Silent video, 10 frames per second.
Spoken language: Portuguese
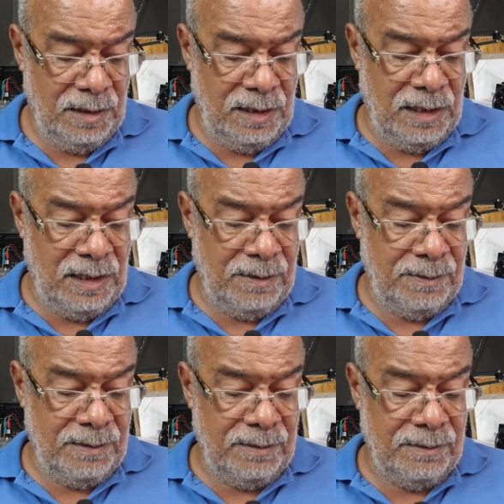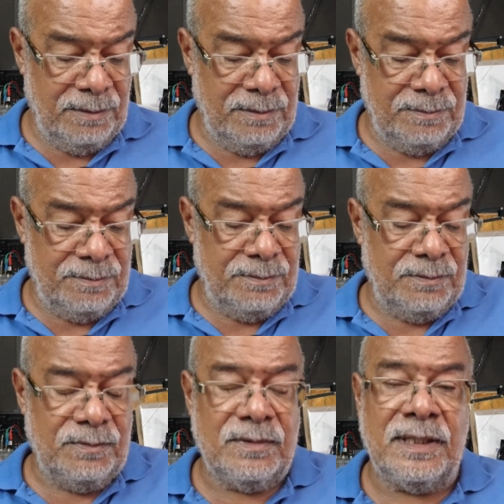E
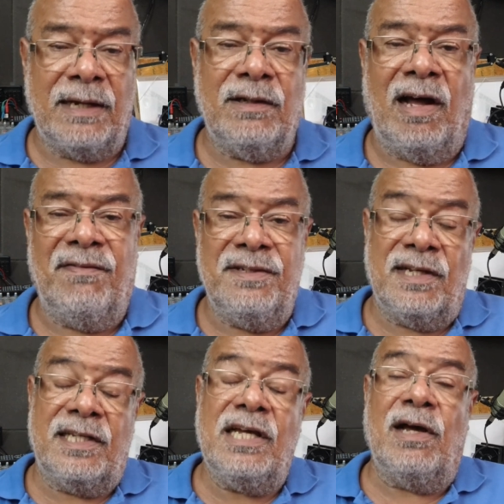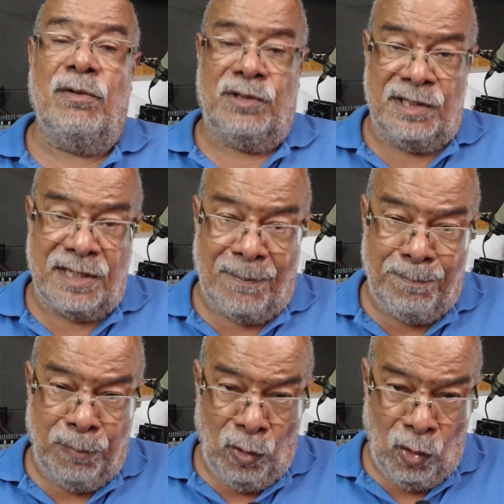quero dar um aviso aqui que a notícia
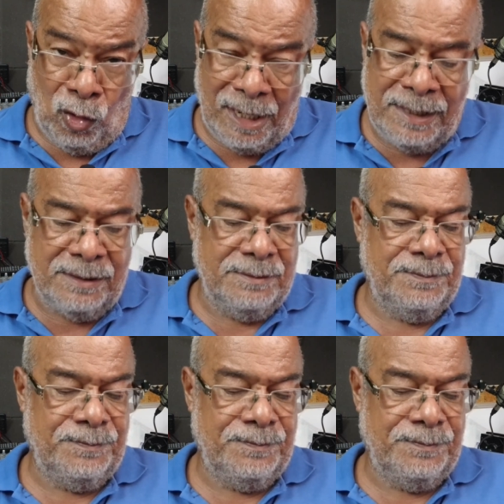boa.